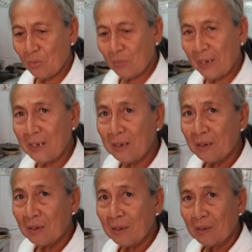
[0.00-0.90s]
uống đi
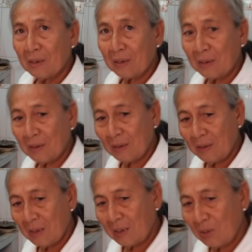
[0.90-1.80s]
dạ ừ,
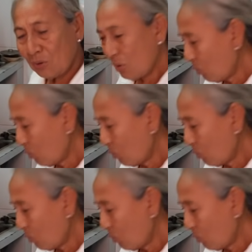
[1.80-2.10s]
cái này phải